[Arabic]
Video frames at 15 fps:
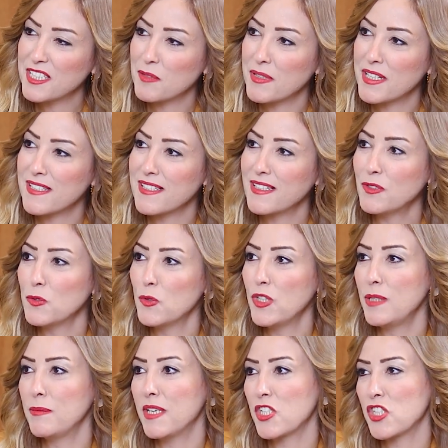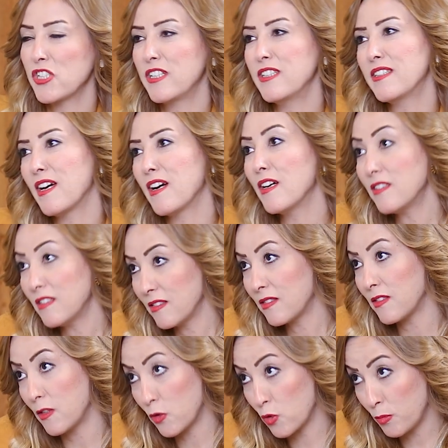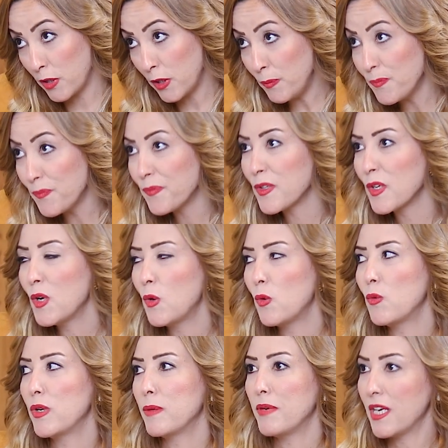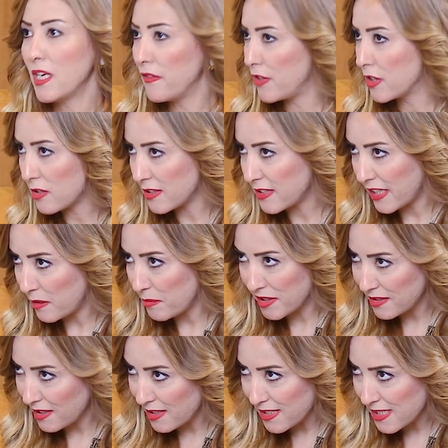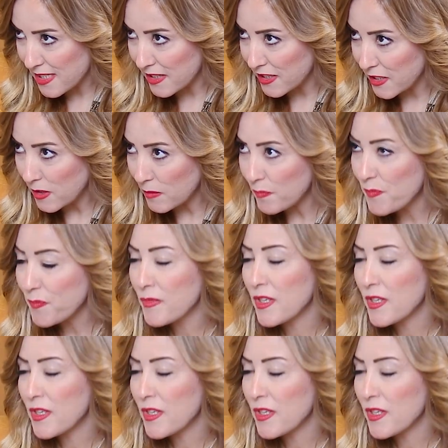طب عايزاك تقولي بقى عشان انت اخدت التجربه وبقى لها فتره تقريبا ثلاث سنين